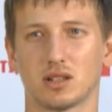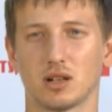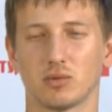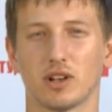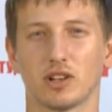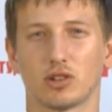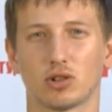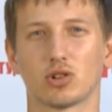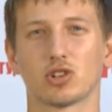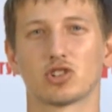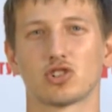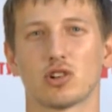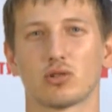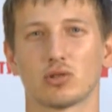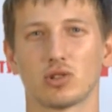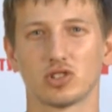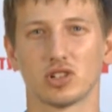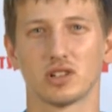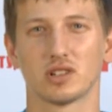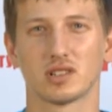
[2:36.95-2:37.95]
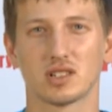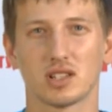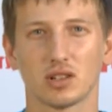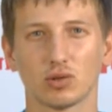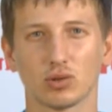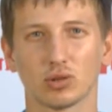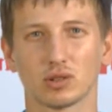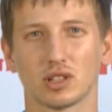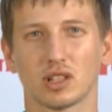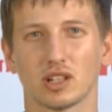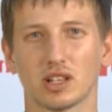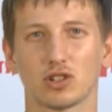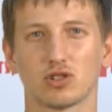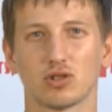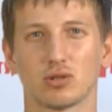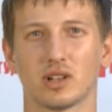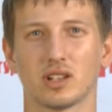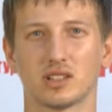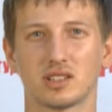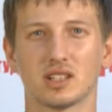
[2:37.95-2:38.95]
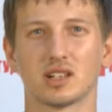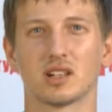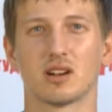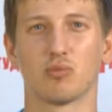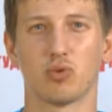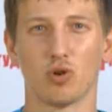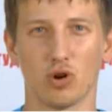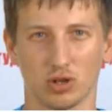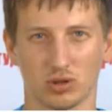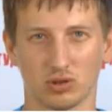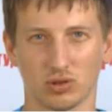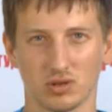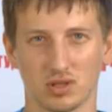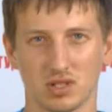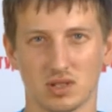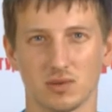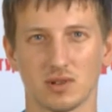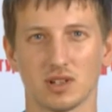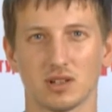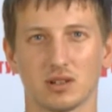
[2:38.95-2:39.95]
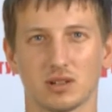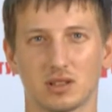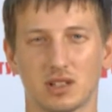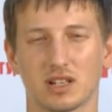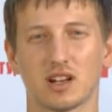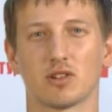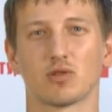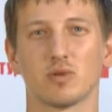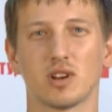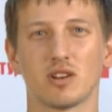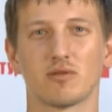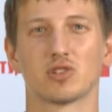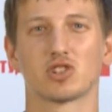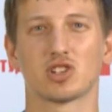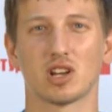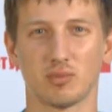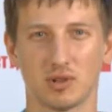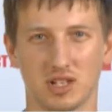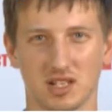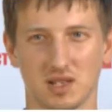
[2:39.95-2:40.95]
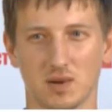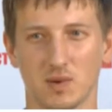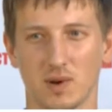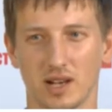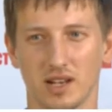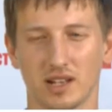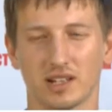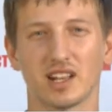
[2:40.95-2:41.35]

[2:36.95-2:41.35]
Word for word: как бы я только что окончил институт, и хочу найти работу, так как у меня высшее образование.